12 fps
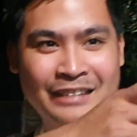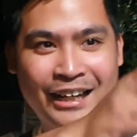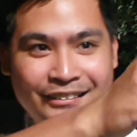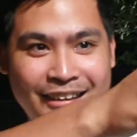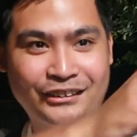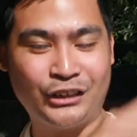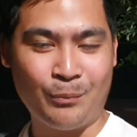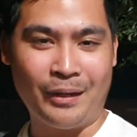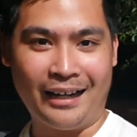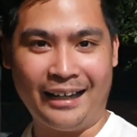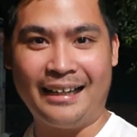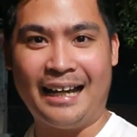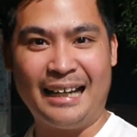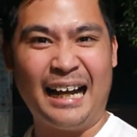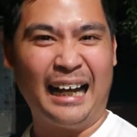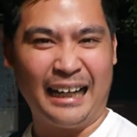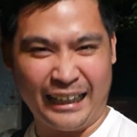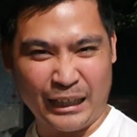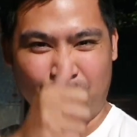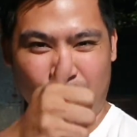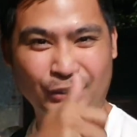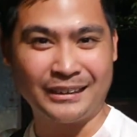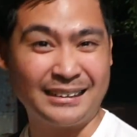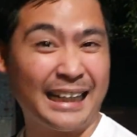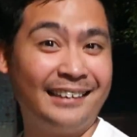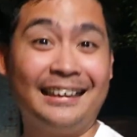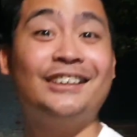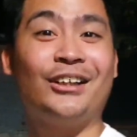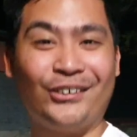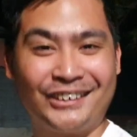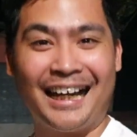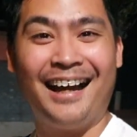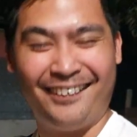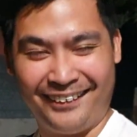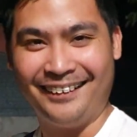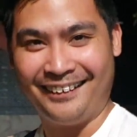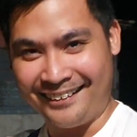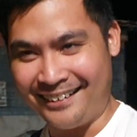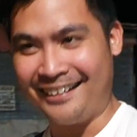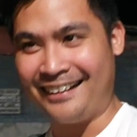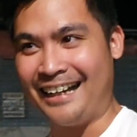ang judge ko para kay Yaya, ang galing ng boses. Ah, putang na kahit nag-choke. So,